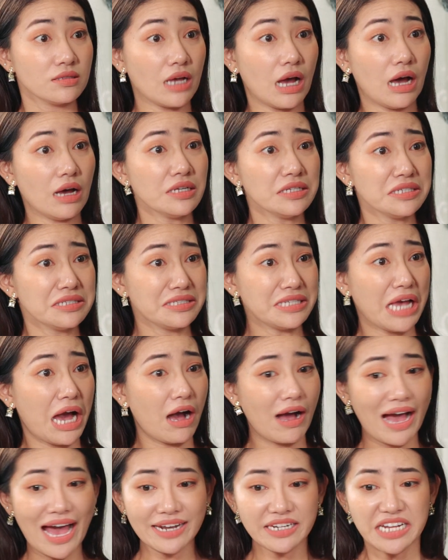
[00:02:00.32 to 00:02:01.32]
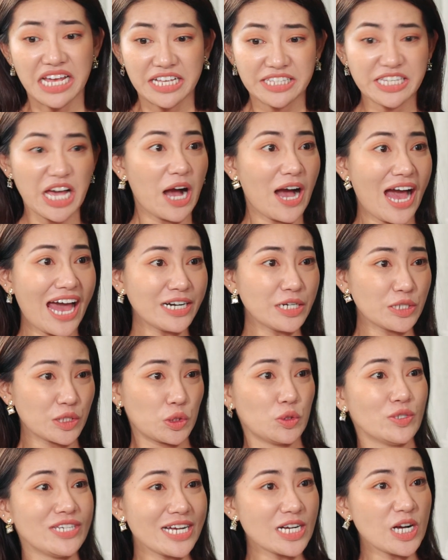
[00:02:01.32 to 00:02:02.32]
Trời ơi, chờ anh rồi
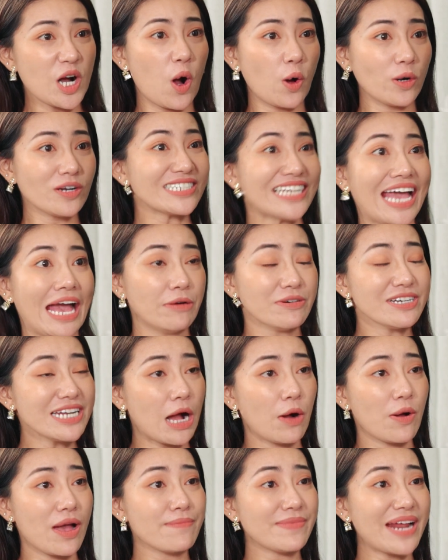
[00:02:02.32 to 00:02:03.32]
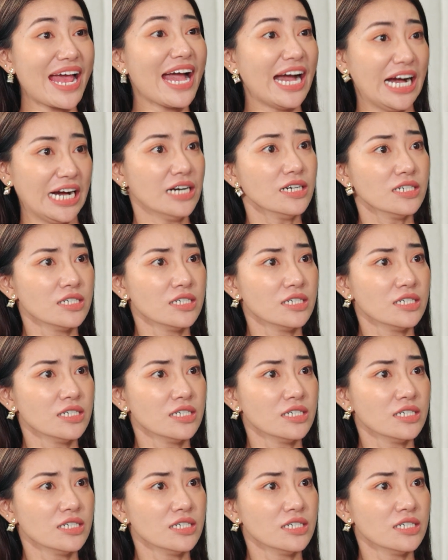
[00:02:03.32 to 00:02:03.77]
tụi giang hồ nó cạo cái đầu em ra hả?